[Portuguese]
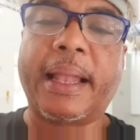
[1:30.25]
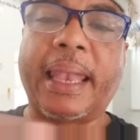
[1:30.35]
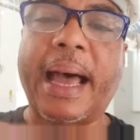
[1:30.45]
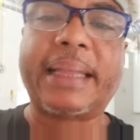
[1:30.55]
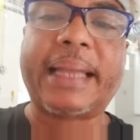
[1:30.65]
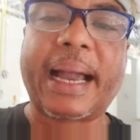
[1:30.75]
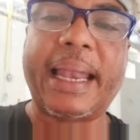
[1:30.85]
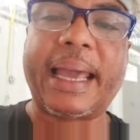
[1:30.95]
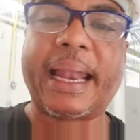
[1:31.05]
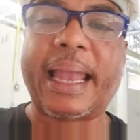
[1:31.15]
lá da
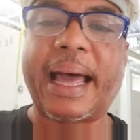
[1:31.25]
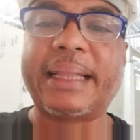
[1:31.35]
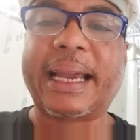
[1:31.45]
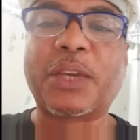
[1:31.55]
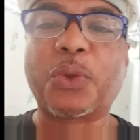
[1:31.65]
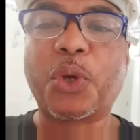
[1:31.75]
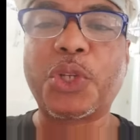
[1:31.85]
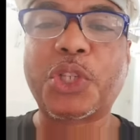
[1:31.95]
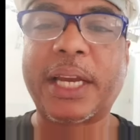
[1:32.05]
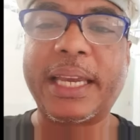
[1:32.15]
galera lá daqui do
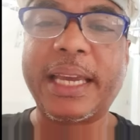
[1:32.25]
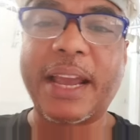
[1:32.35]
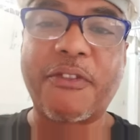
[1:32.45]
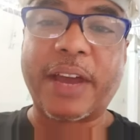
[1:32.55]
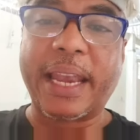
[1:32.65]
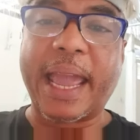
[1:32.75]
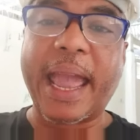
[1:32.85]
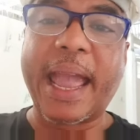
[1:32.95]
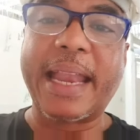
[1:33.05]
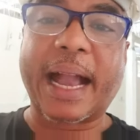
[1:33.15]
Rio de Janeiro, a
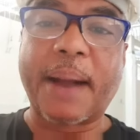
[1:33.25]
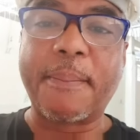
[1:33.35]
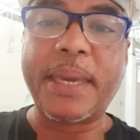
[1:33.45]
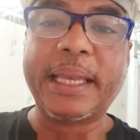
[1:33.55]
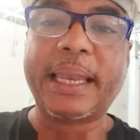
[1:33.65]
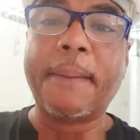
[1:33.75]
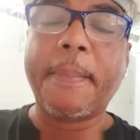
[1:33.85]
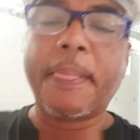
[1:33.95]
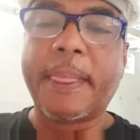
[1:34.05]
Ivanélia, Camila,